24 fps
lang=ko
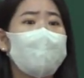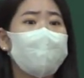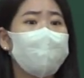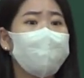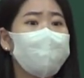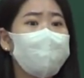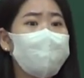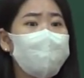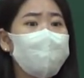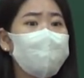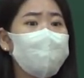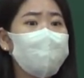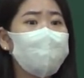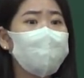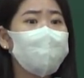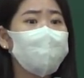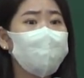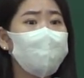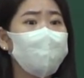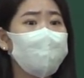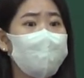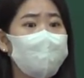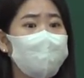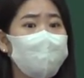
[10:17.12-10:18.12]
안 믿는 그
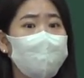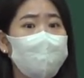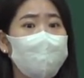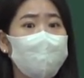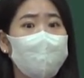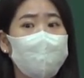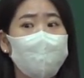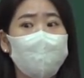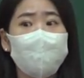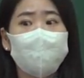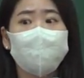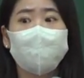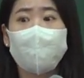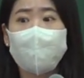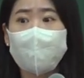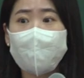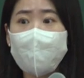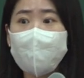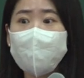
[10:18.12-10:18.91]
속에서 내가